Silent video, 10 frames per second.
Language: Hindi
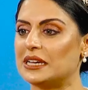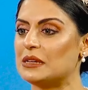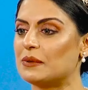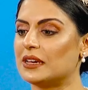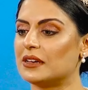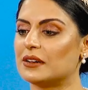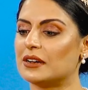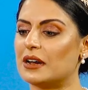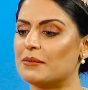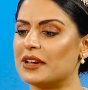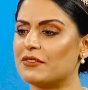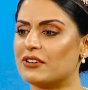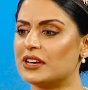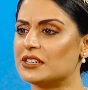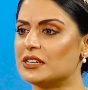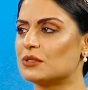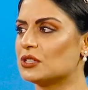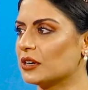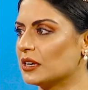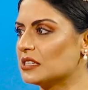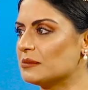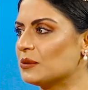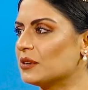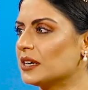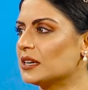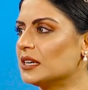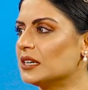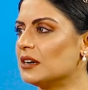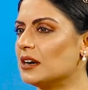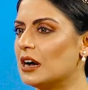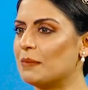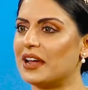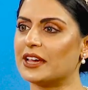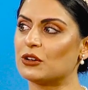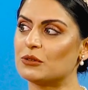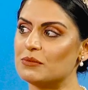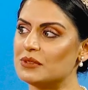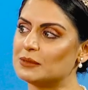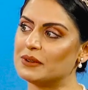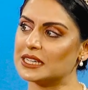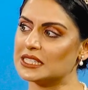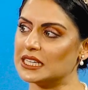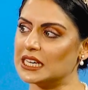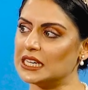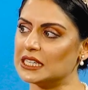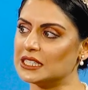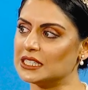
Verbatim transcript: एनी वे माई फ्रेंड ही वॉज टॉकिंग टू मी उन्होंने कहा अप्लाई करो मिस पाकिस्तान के लिए